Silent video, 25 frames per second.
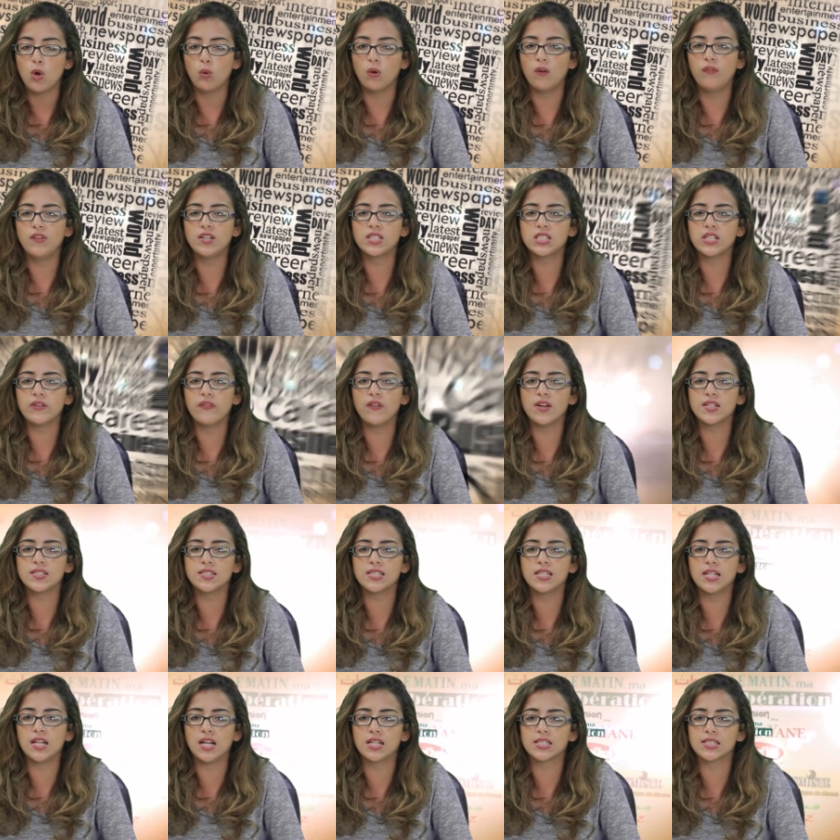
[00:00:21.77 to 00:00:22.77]
وفي
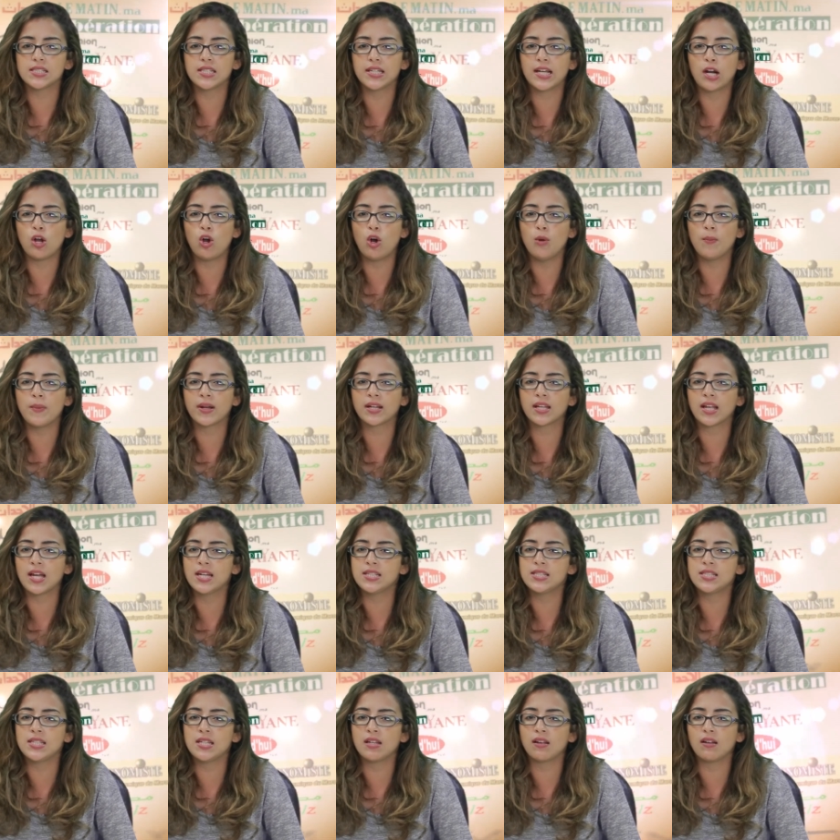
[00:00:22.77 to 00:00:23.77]
التفاصيل أصدر عمر
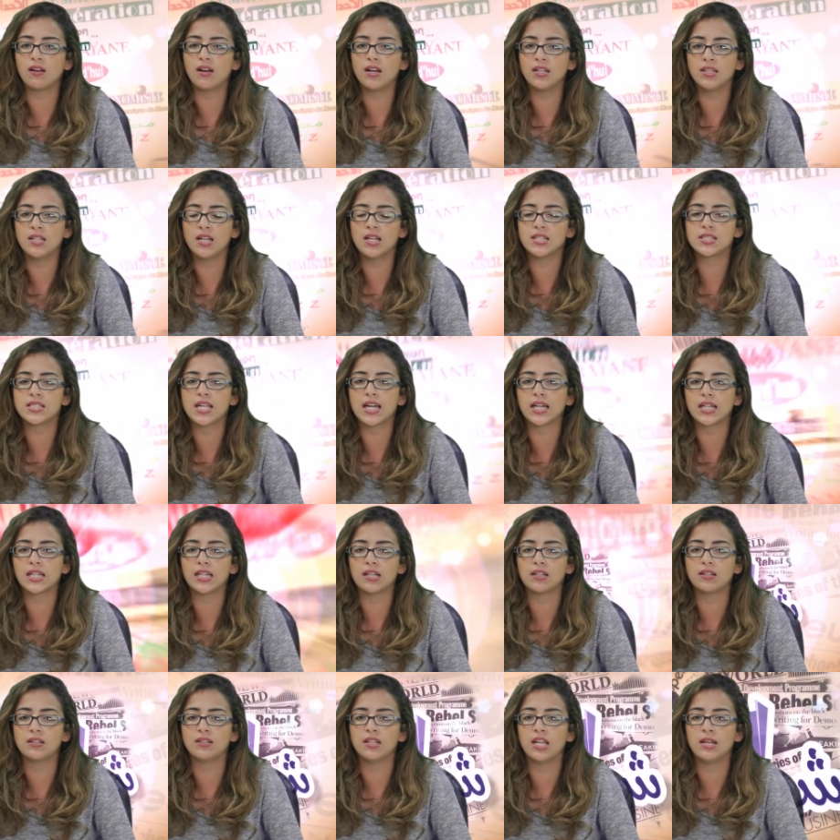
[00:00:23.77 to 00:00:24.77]
كاسي قاضي
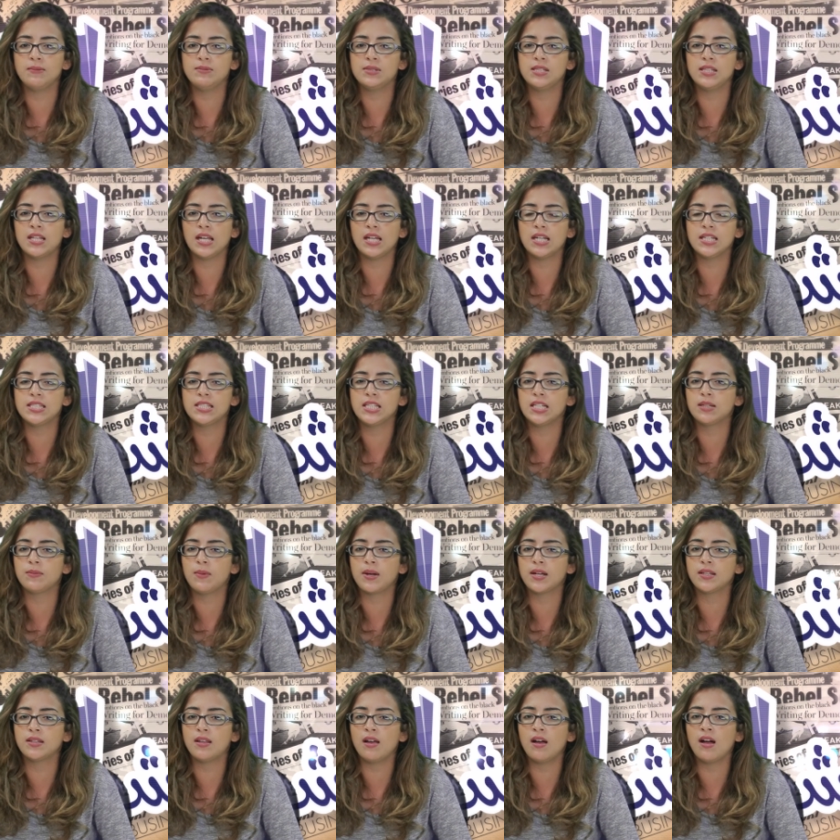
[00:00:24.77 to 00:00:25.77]
التحقيق لدى ابتدائية
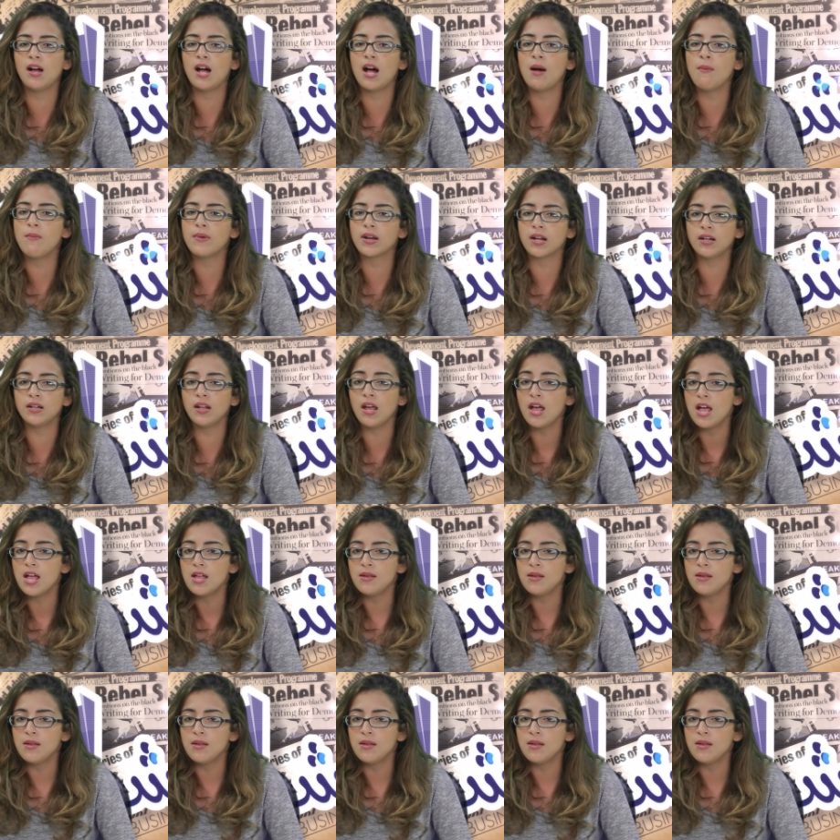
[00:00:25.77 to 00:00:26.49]
البيضاء أمرا